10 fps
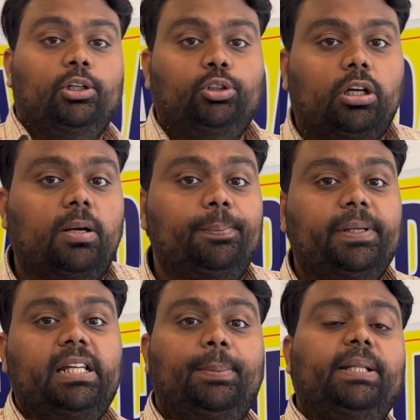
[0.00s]
जो
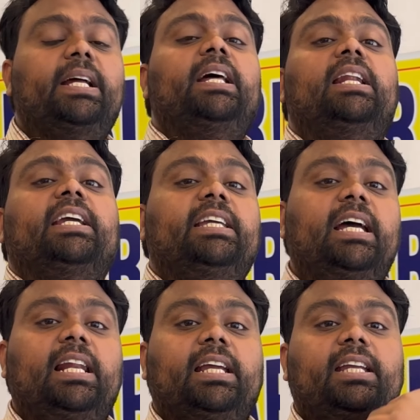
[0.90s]
कंपनी अभी देने लगी है
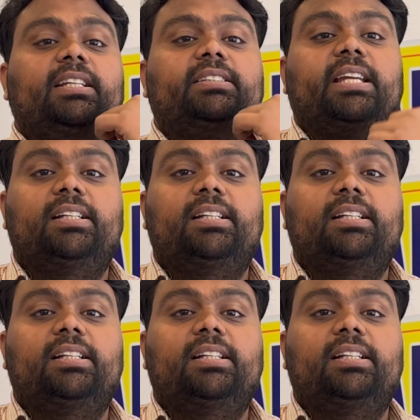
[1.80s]
लेकिन इसके